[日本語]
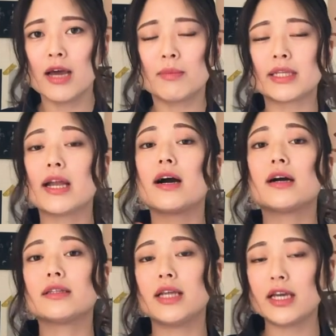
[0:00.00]
ま寺
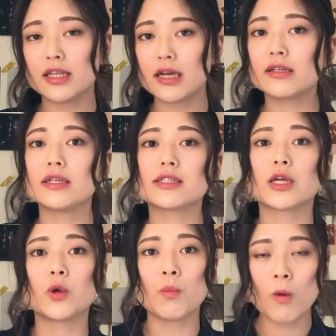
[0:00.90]
ができたんです
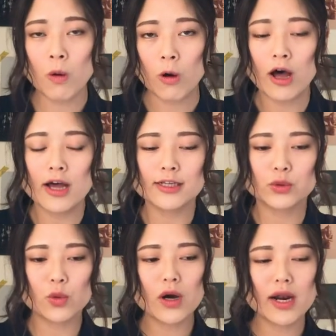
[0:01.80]
けども
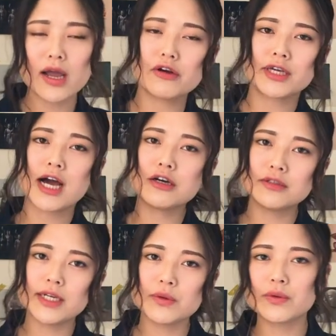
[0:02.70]
そこから約100
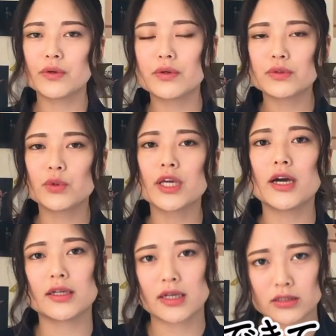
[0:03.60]
年ほど時
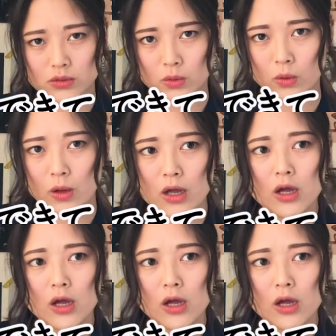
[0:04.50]
が経つと